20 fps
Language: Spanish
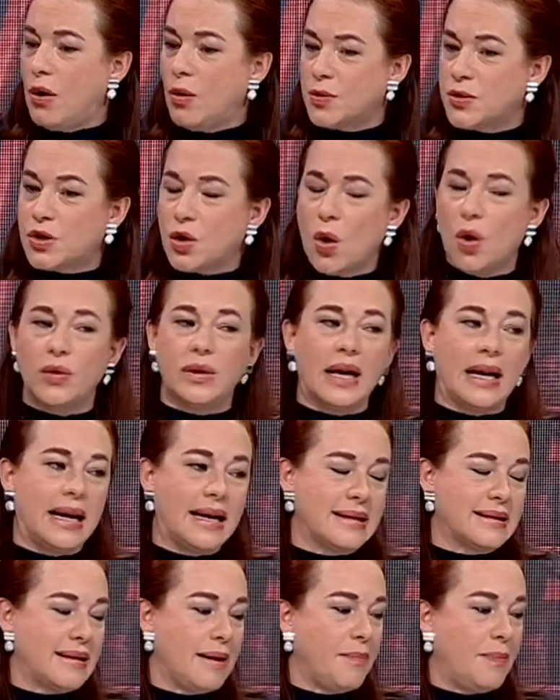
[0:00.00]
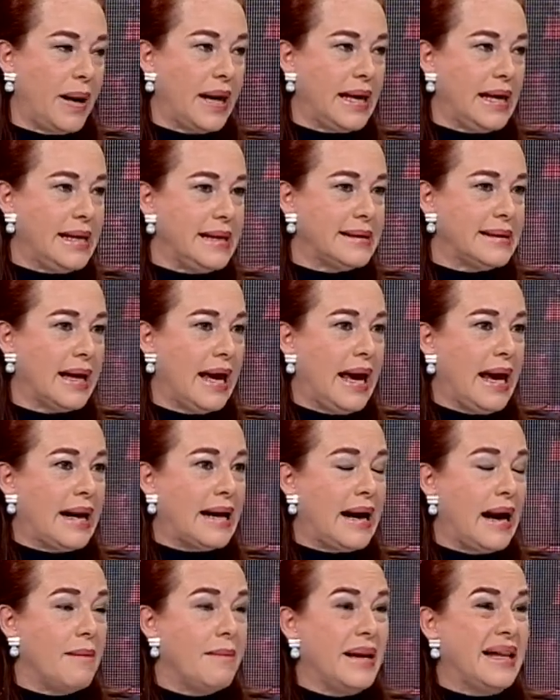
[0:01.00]
opción de Alianza País
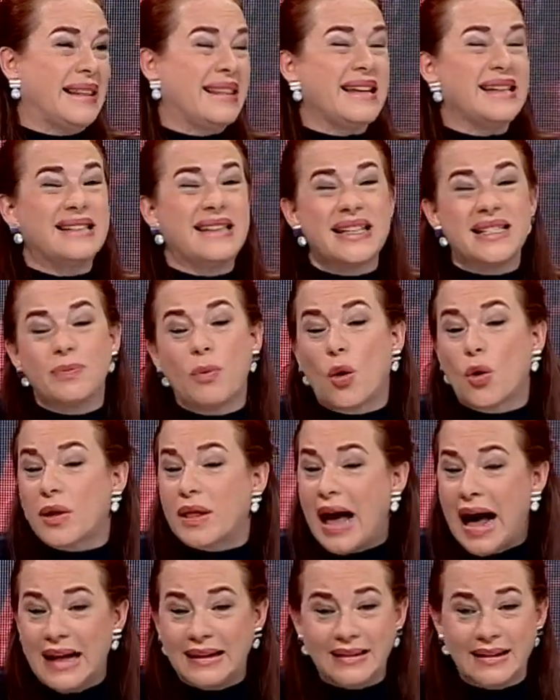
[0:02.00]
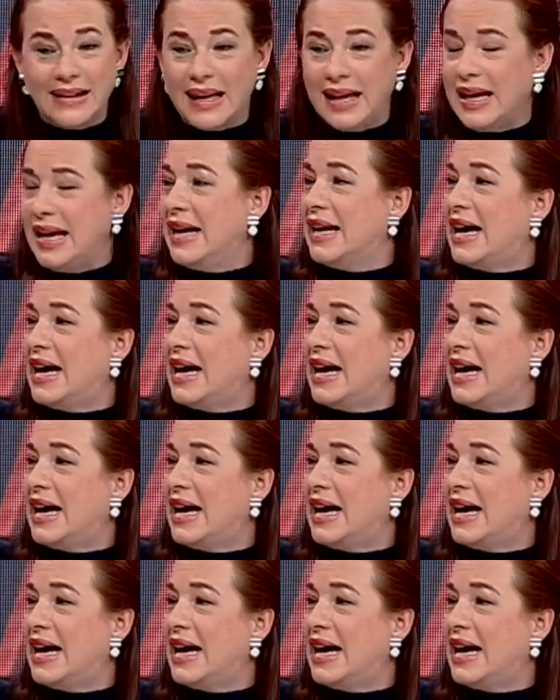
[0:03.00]
realmente es desbordante el